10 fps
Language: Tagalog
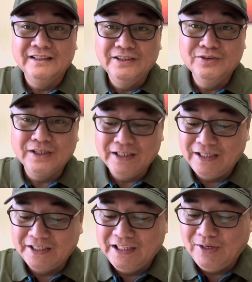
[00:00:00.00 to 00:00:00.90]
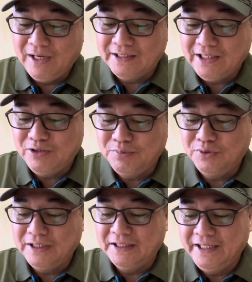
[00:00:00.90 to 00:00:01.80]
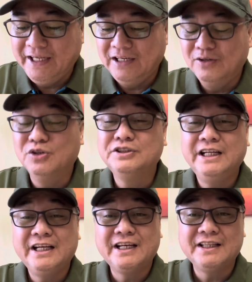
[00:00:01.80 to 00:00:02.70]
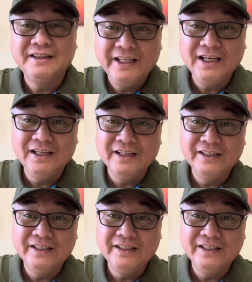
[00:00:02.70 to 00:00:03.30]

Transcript: yung uh, ginawa daw po na deal o secret deal